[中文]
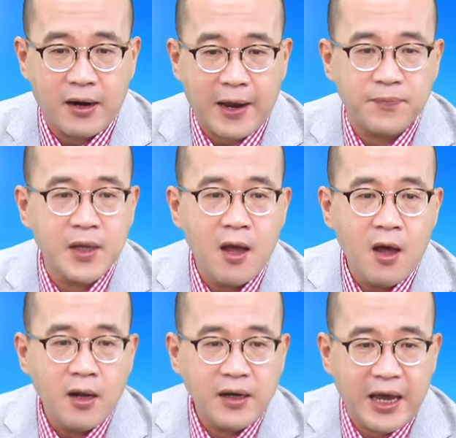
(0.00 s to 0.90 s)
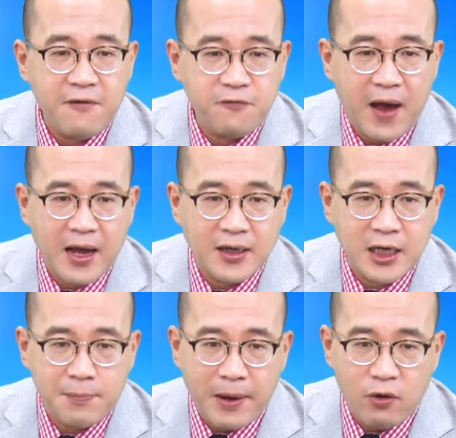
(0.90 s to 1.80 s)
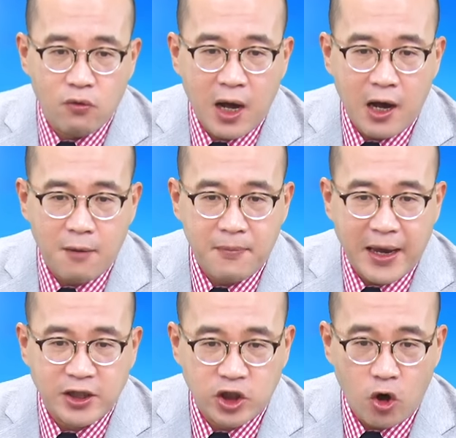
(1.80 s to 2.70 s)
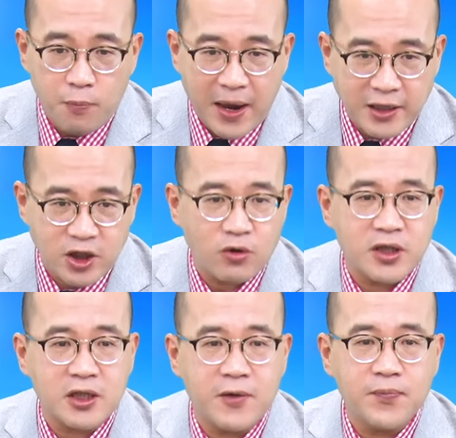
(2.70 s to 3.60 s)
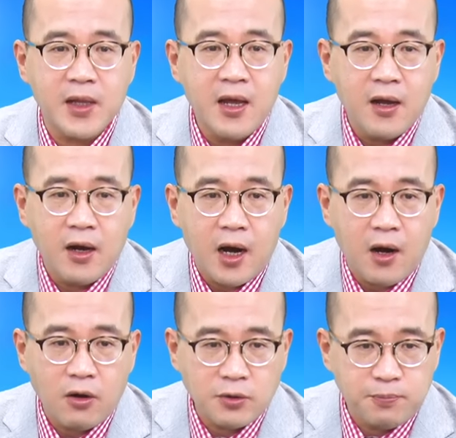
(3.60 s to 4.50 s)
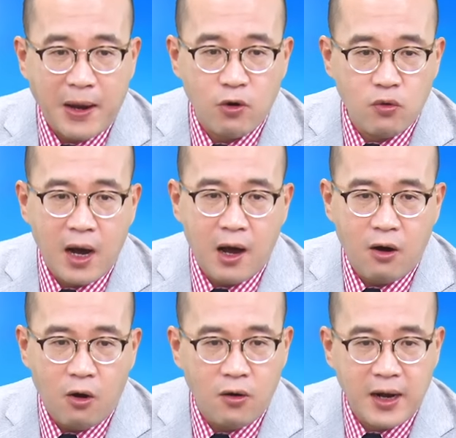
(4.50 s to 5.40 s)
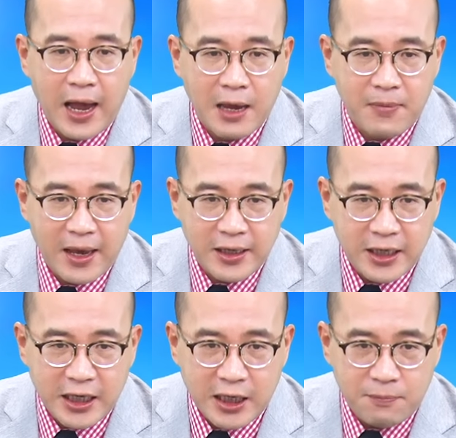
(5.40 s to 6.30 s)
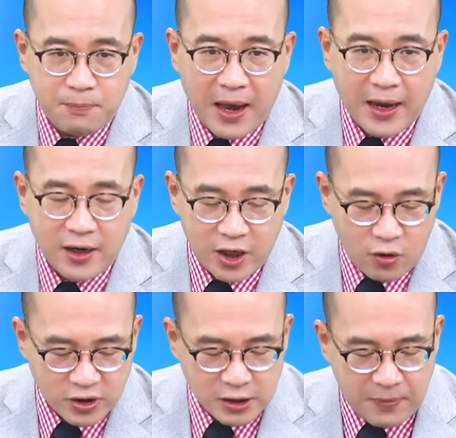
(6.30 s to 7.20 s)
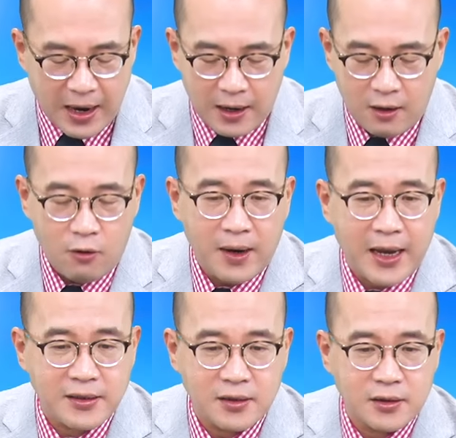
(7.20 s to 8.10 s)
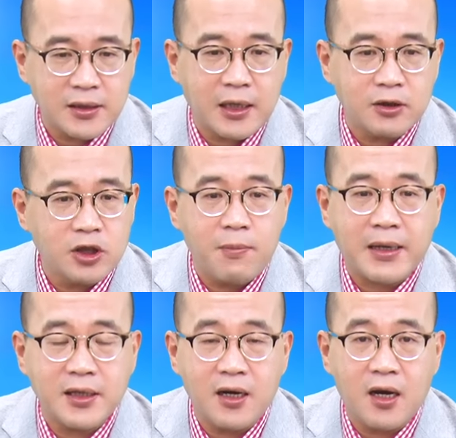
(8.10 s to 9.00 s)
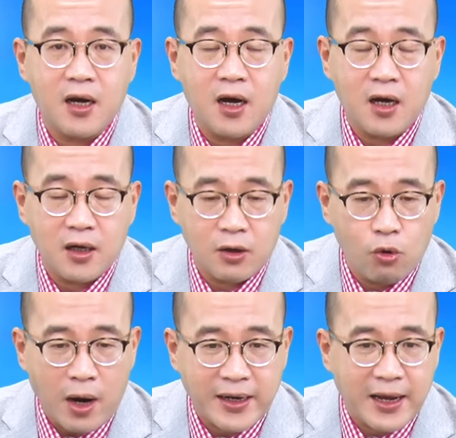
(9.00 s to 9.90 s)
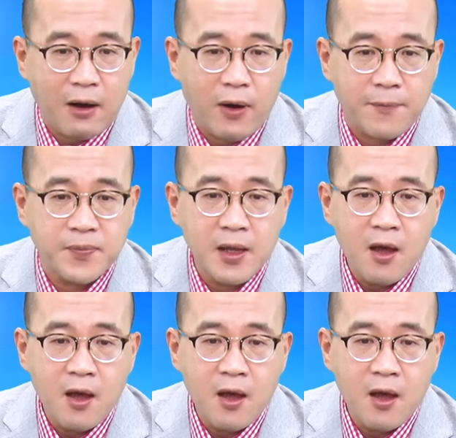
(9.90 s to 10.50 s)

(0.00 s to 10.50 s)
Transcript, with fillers: 来，联发科8月5号买990，8月5号鸿海买168。我们看这个，先把这个广达看完。